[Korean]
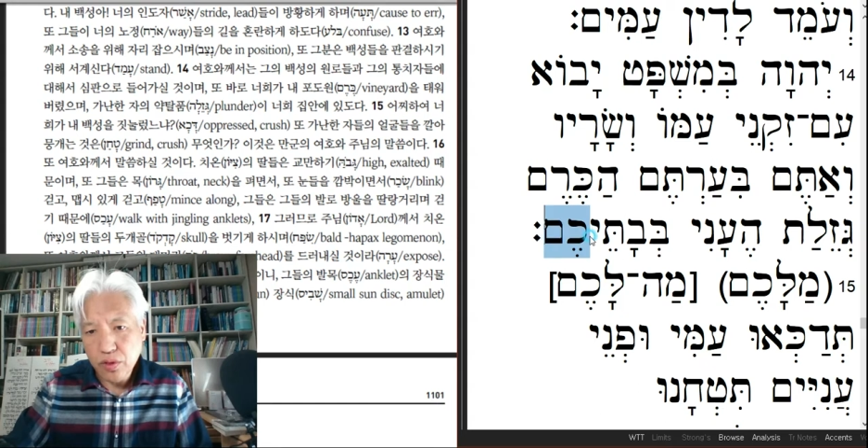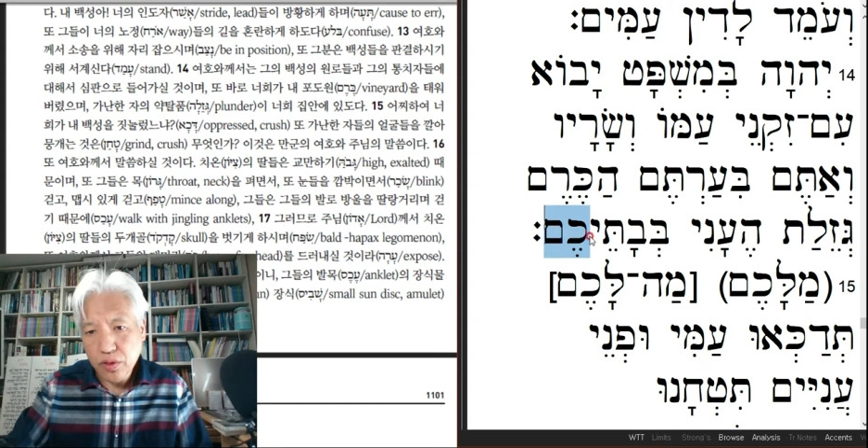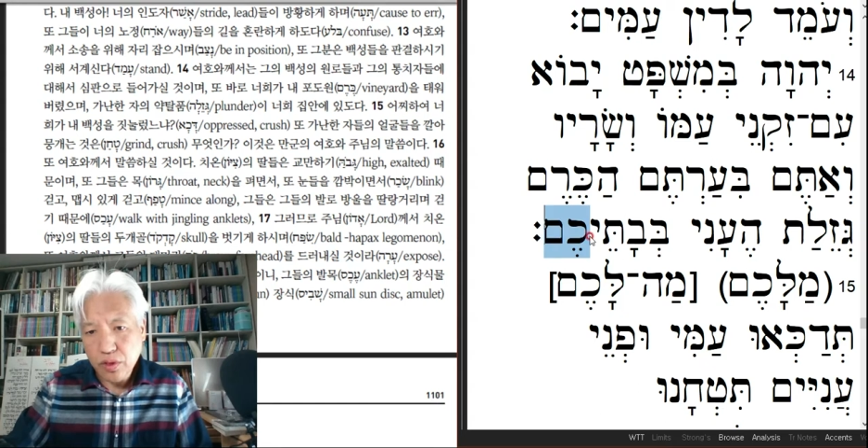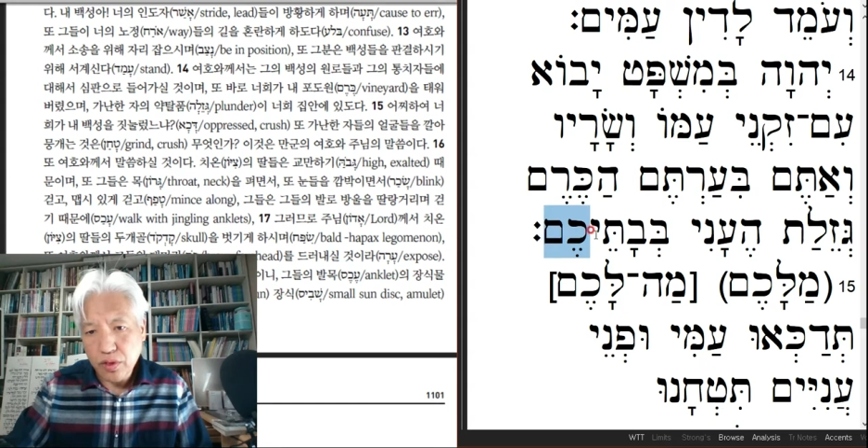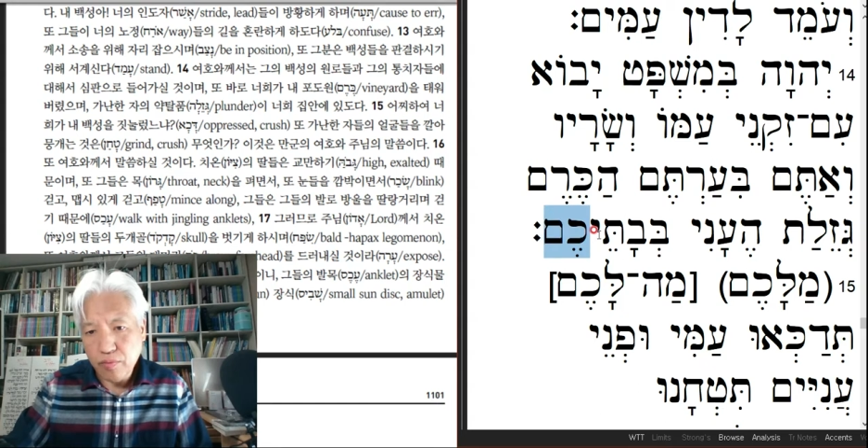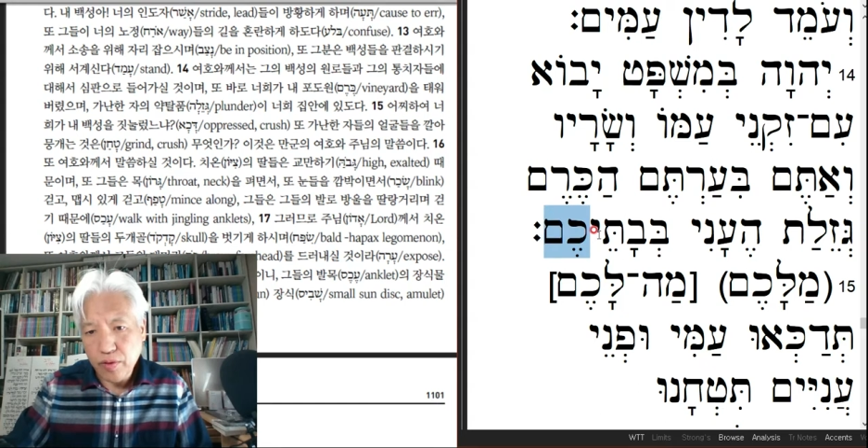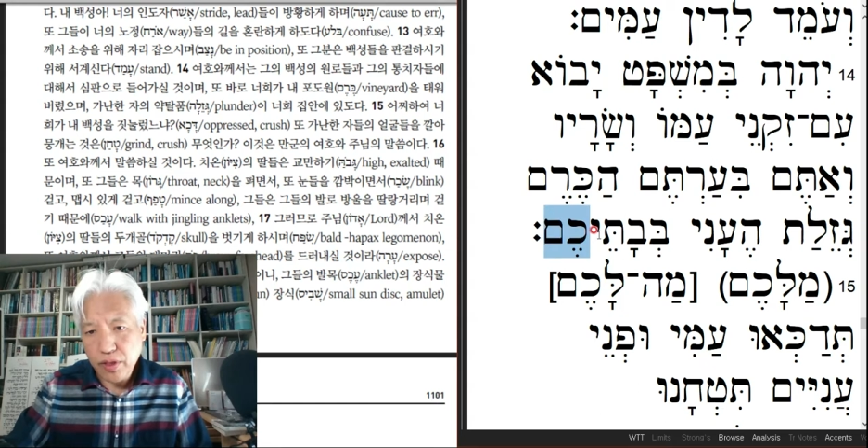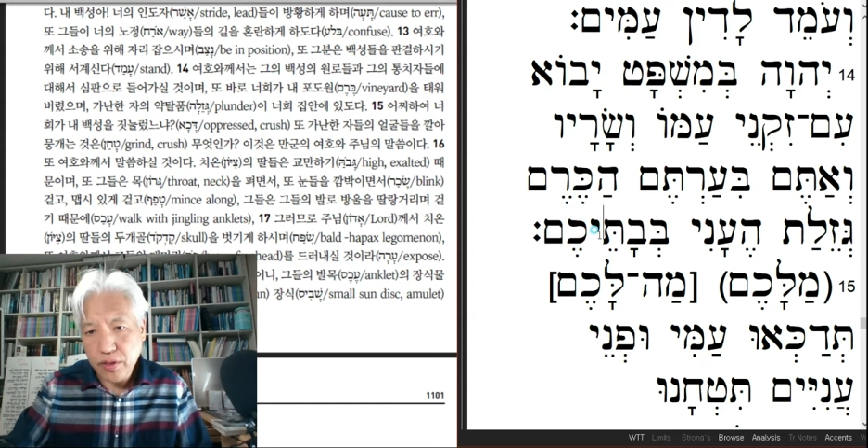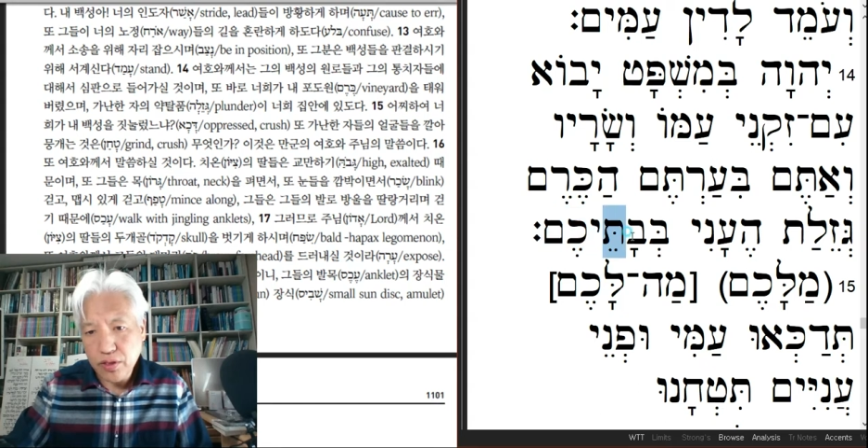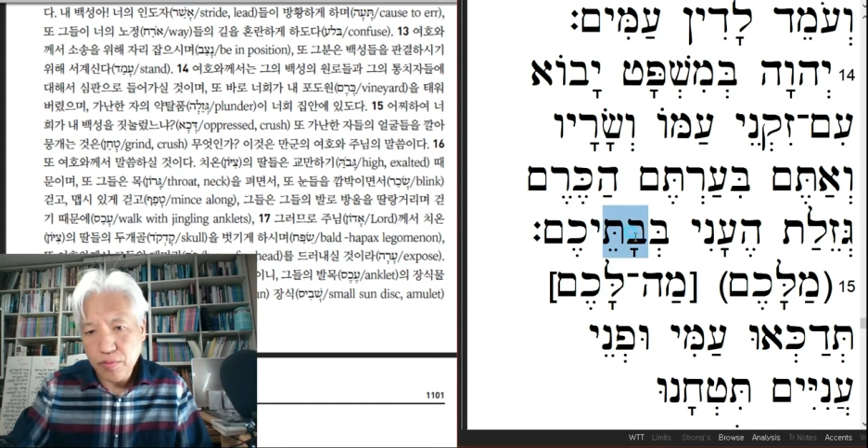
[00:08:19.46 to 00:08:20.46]
그리고
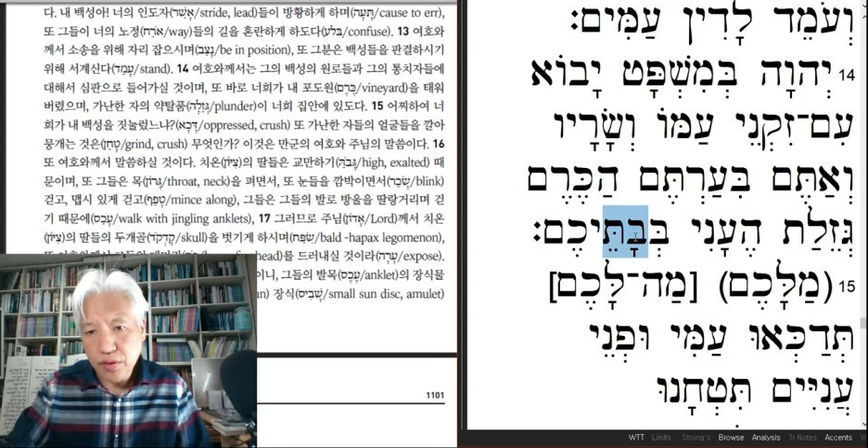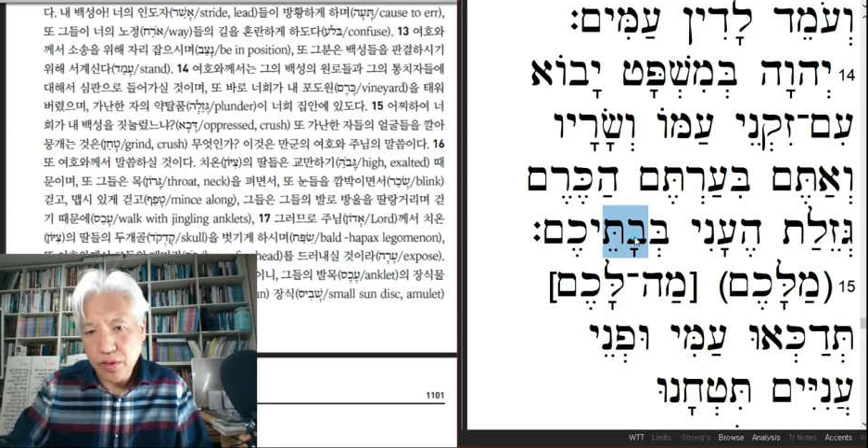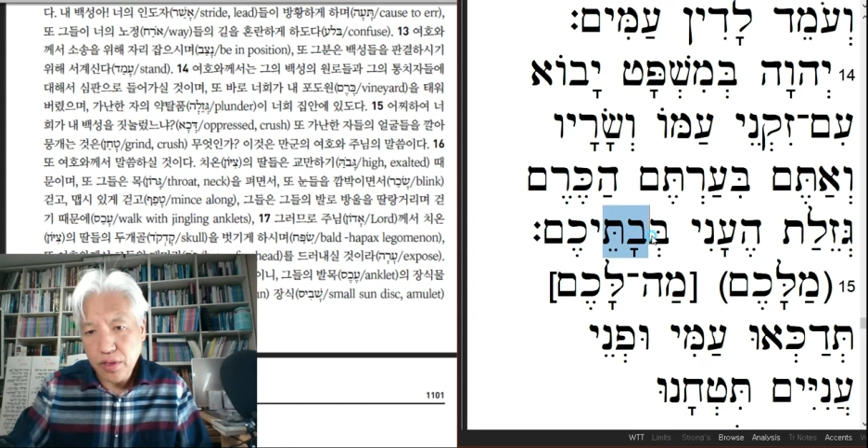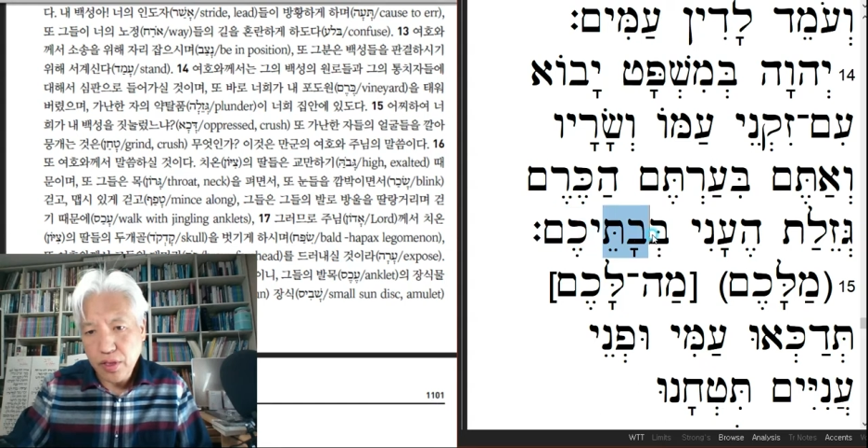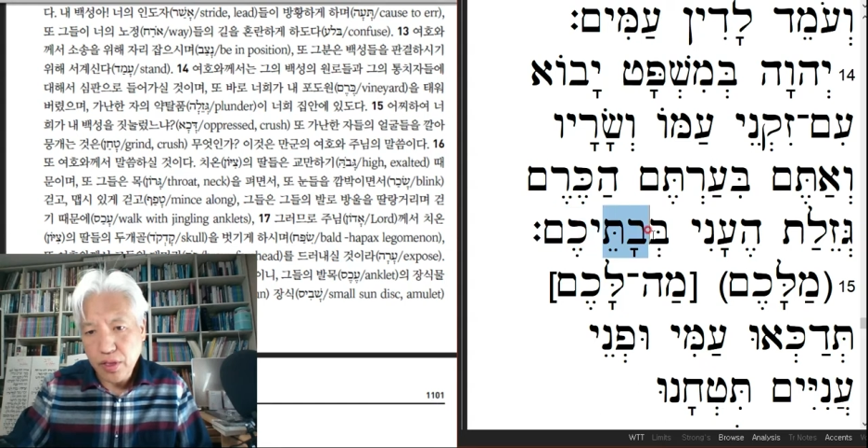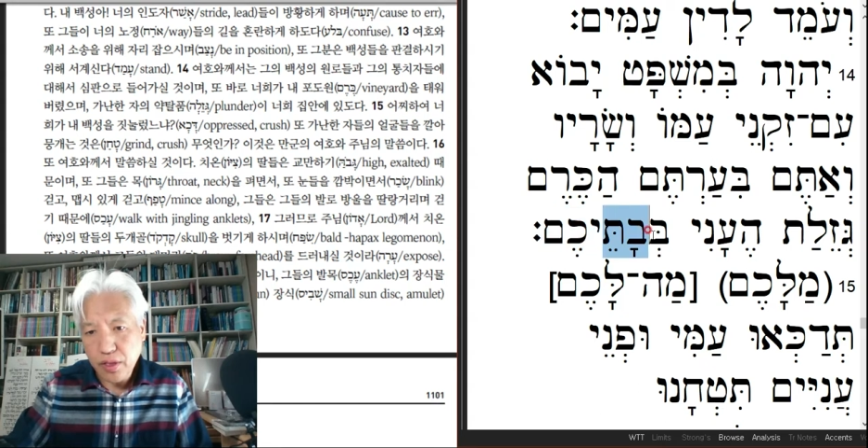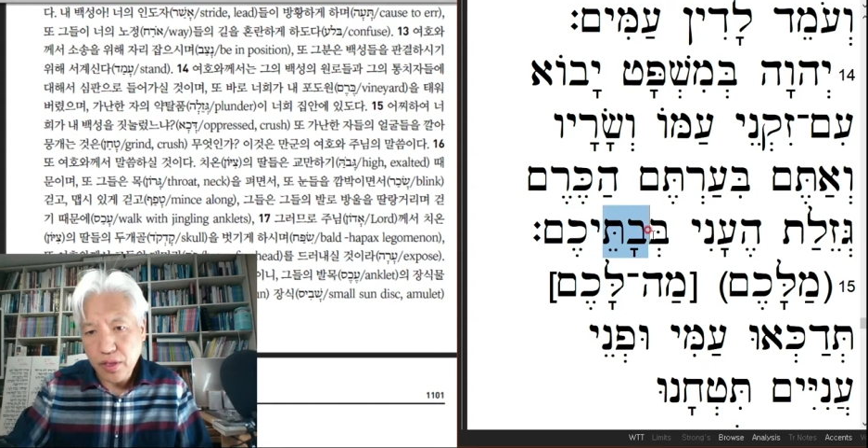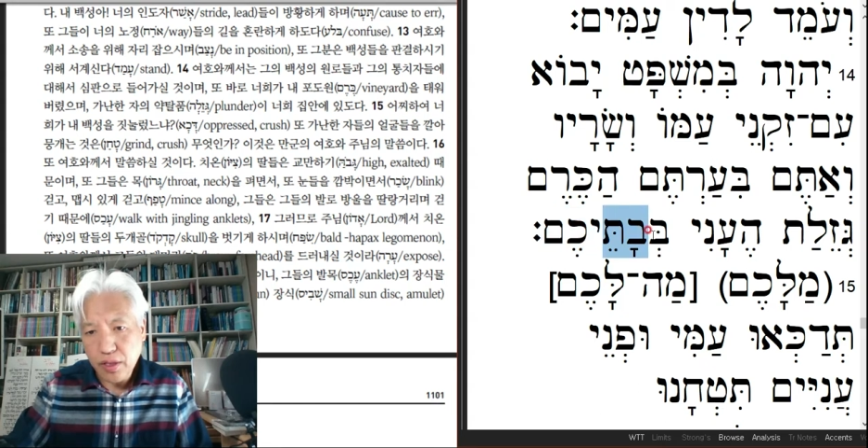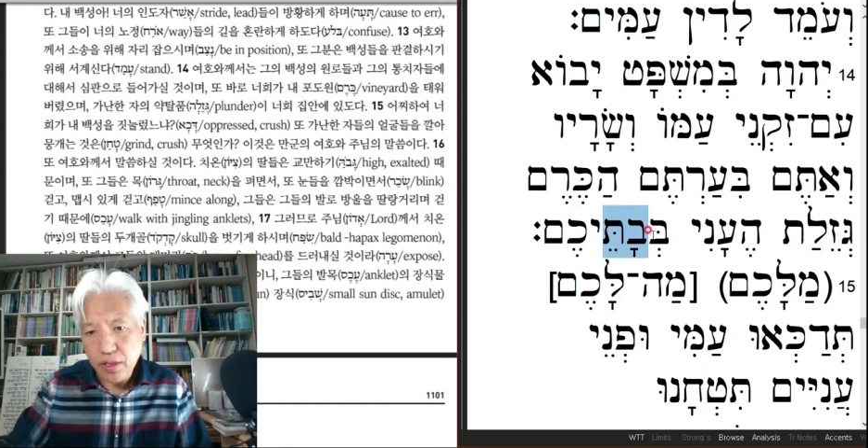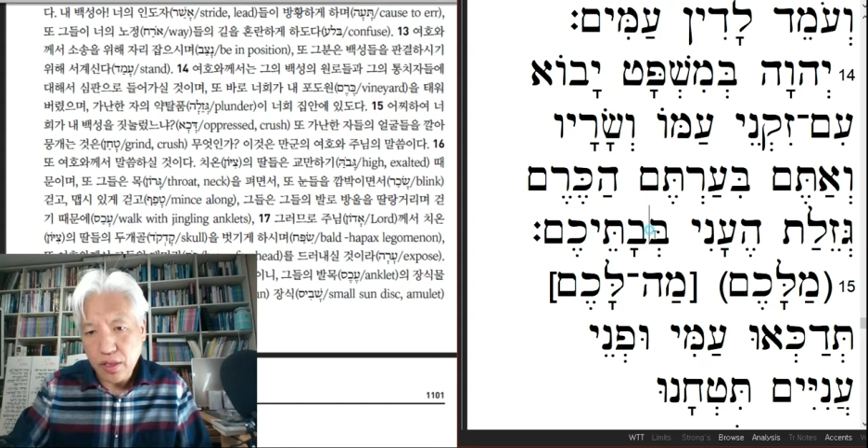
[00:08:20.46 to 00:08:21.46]
바트 집인데
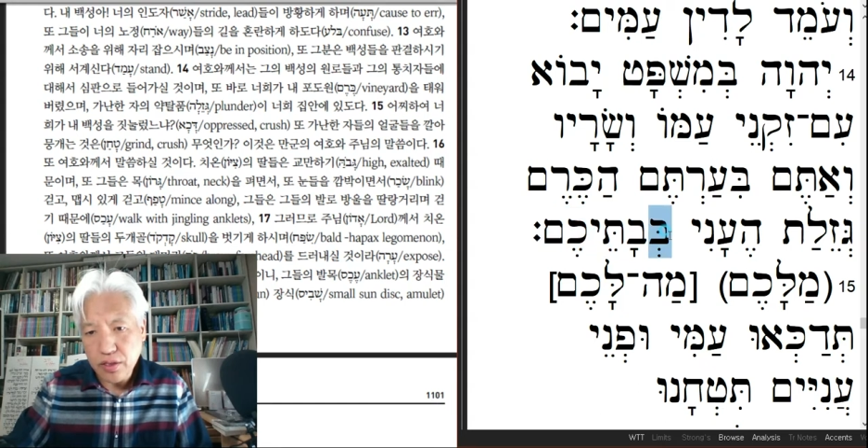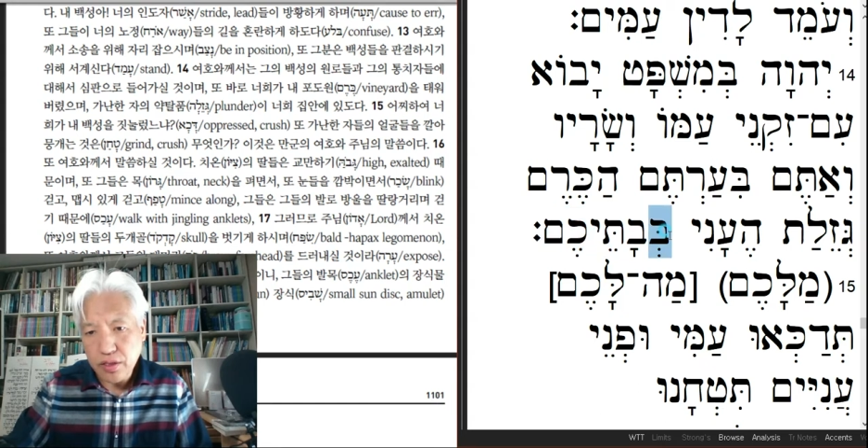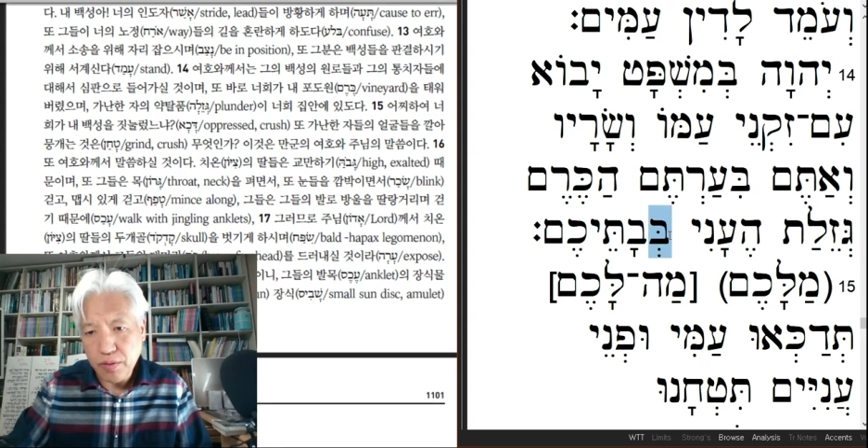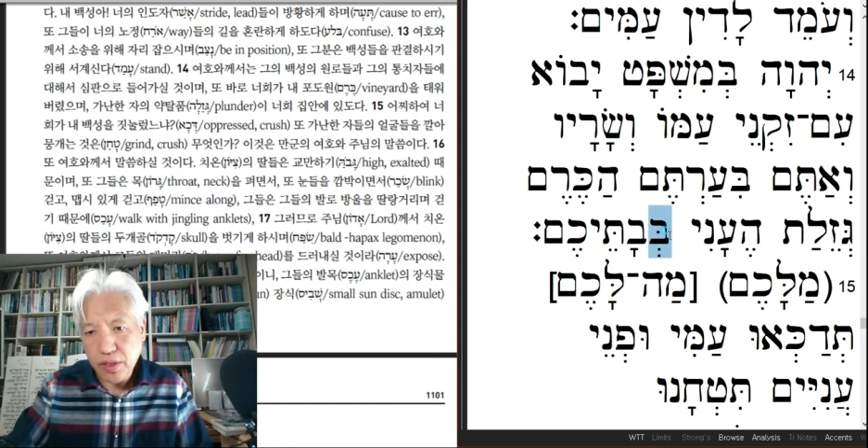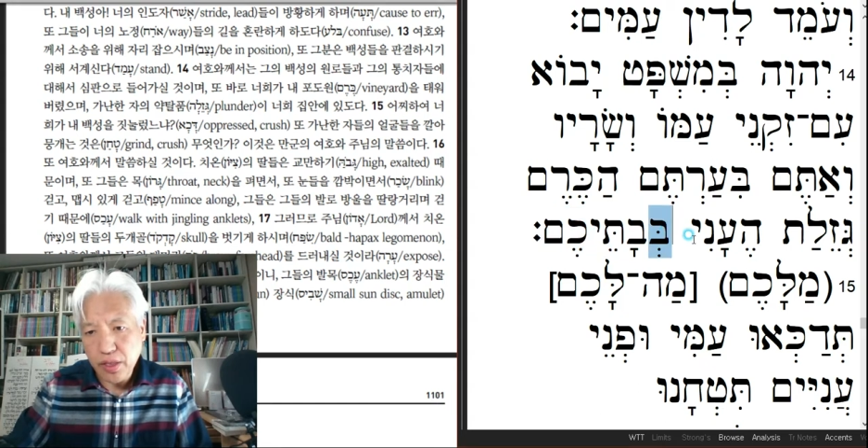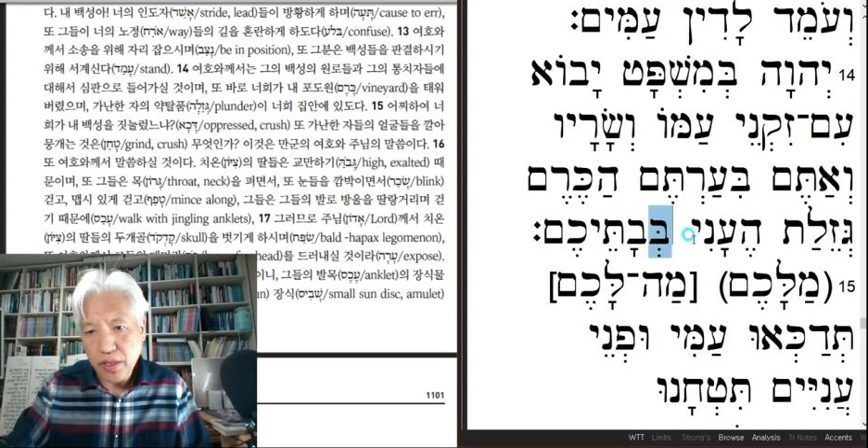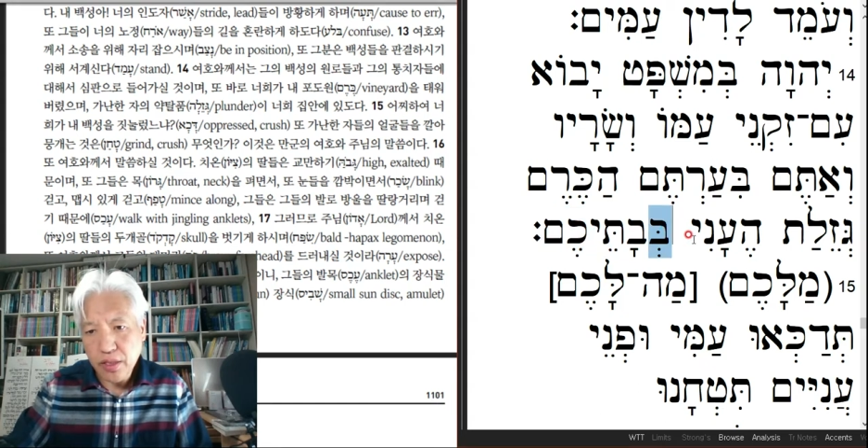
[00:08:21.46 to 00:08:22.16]
아, 집안에